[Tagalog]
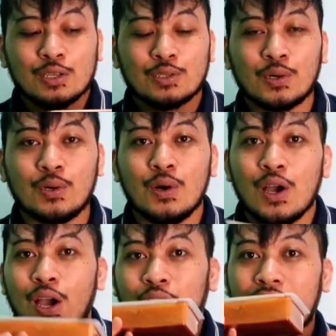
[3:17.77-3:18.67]
So,
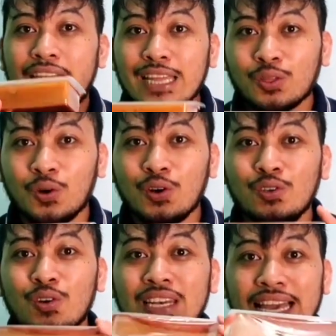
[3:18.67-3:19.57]
ito,
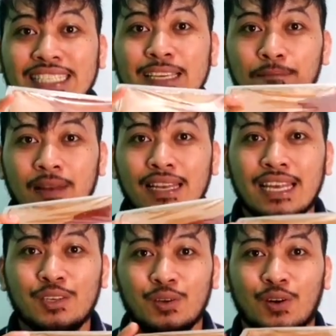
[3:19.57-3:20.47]
yung leche plan
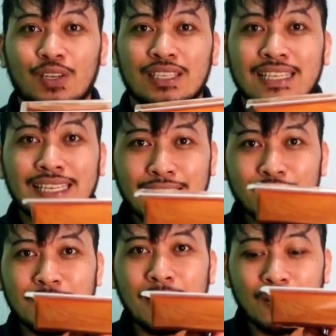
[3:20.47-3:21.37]
na yon. Tingnan
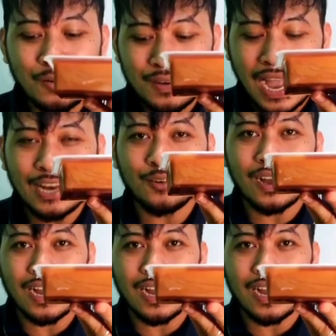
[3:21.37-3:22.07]
niyo naman kung gaano